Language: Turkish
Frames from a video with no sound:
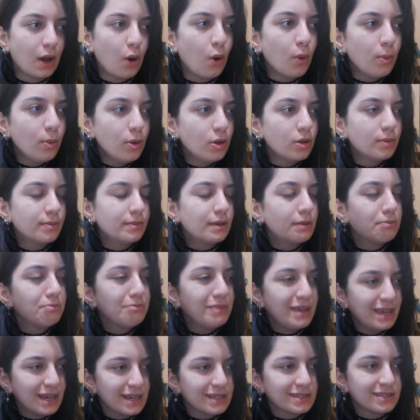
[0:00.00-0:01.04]
O bölümde
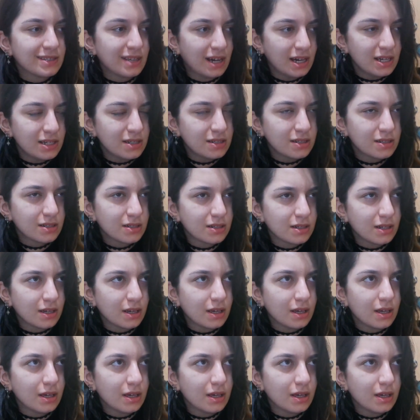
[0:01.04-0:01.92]
bir yazar,